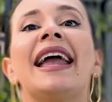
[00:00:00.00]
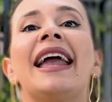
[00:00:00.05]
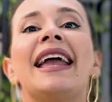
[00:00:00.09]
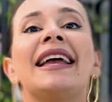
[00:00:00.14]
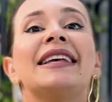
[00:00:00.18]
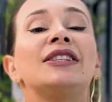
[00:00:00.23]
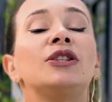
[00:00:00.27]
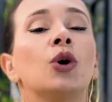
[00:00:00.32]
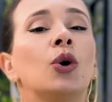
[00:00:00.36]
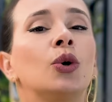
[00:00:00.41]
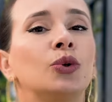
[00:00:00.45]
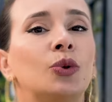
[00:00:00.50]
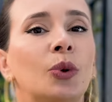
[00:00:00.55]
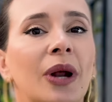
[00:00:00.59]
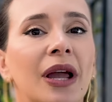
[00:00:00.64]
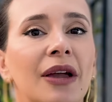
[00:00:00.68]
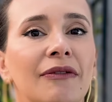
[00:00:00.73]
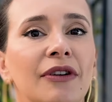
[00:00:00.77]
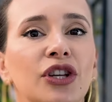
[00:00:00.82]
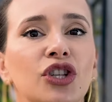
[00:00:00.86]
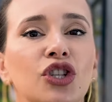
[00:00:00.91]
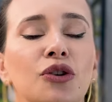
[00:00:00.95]
esse outro
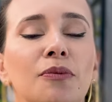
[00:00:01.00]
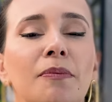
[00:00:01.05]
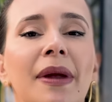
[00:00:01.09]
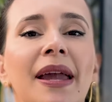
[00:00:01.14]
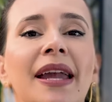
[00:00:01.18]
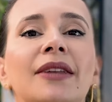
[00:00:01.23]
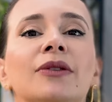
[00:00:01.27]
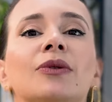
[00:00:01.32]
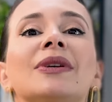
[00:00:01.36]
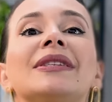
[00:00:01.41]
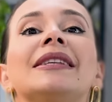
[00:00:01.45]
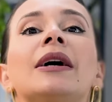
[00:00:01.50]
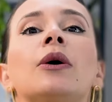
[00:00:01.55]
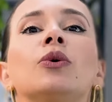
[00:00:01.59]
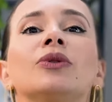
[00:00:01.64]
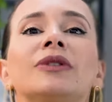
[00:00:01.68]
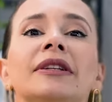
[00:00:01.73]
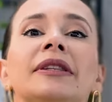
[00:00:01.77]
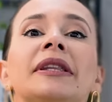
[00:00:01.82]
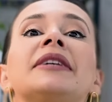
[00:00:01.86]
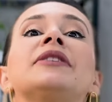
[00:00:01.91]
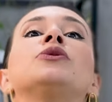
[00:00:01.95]
revestimento, essa
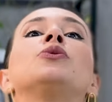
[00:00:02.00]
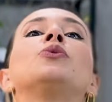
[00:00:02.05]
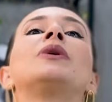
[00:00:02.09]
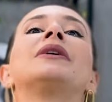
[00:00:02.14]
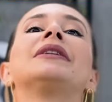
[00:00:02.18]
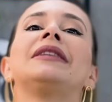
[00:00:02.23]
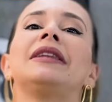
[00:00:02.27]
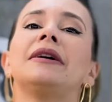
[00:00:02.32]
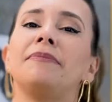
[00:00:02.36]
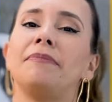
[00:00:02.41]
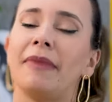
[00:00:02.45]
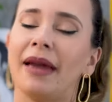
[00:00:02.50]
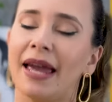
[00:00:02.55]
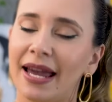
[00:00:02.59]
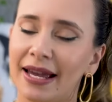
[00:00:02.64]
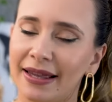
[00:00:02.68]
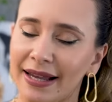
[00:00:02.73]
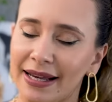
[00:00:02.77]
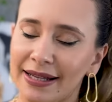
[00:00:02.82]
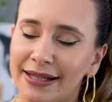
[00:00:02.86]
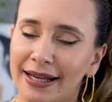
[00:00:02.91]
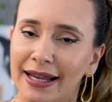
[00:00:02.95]
outra textura
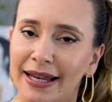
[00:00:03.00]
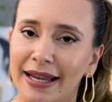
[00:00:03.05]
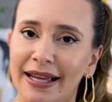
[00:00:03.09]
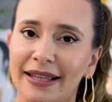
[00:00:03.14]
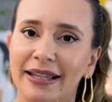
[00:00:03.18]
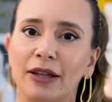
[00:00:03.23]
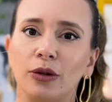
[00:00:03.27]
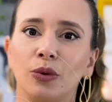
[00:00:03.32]
também dessa linha da